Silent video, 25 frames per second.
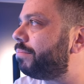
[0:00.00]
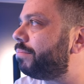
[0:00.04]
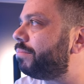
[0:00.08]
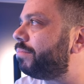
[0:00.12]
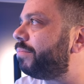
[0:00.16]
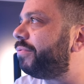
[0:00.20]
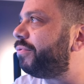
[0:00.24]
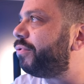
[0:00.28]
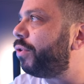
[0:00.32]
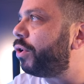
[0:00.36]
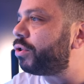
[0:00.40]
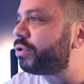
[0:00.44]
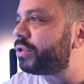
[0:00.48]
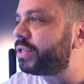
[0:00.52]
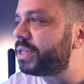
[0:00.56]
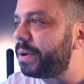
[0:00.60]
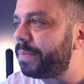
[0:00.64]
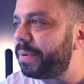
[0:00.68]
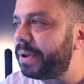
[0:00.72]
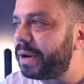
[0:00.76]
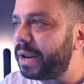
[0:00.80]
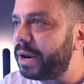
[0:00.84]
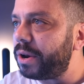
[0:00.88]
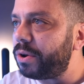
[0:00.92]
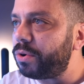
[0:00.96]
mm, forse
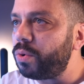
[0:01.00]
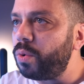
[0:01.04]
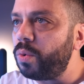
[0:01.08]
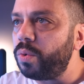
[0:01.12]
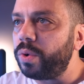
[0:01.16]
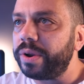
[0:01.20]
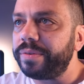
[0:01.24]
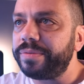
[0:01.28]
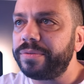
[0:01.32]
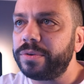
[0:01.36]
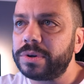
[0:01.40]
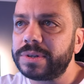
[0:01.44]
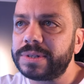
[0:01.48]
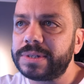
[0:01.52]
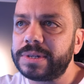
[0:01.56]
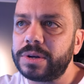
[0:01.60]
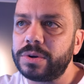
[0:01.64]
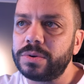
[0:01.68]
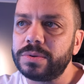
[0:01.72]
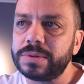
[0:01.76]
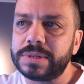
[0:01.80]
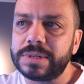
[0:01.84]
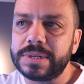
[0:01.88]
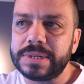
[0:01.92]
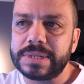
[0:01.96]
per errore, forse
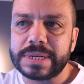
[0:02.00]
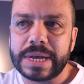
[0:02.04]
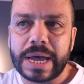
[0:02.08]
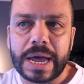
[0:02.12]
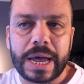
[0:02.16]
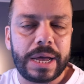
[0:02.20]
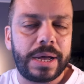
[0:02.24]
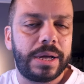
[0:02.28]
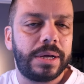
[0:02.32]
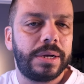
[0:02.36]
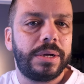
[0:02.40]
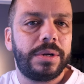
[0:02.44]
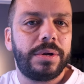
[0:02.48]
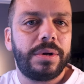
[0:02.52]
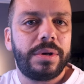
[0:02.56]
non si sa